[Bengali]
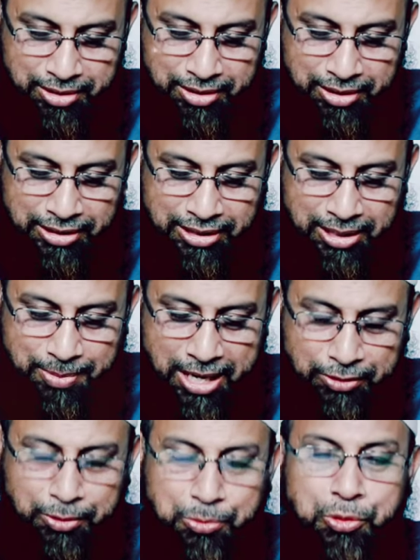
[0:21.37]
ইসলাম
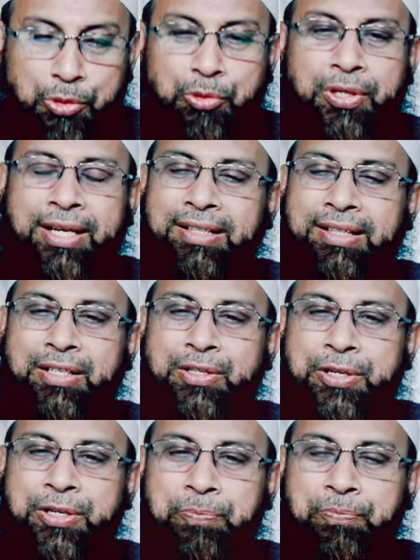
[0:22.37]
একদম শুরু থেকে
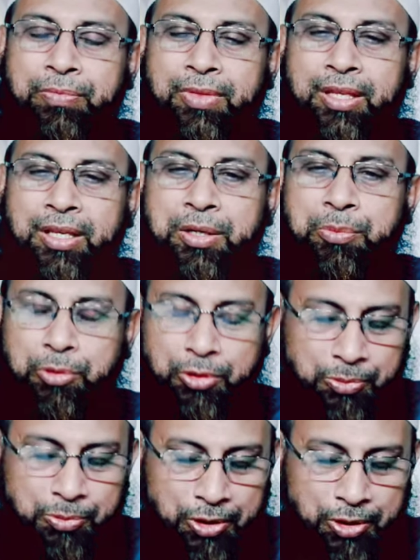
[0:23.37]
দিয়েছে
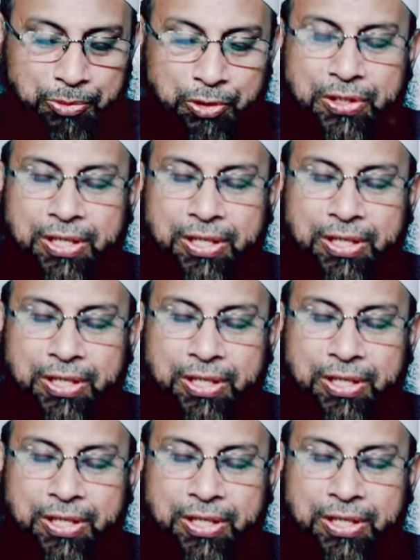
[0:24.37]
প্রথম ওহি বলছে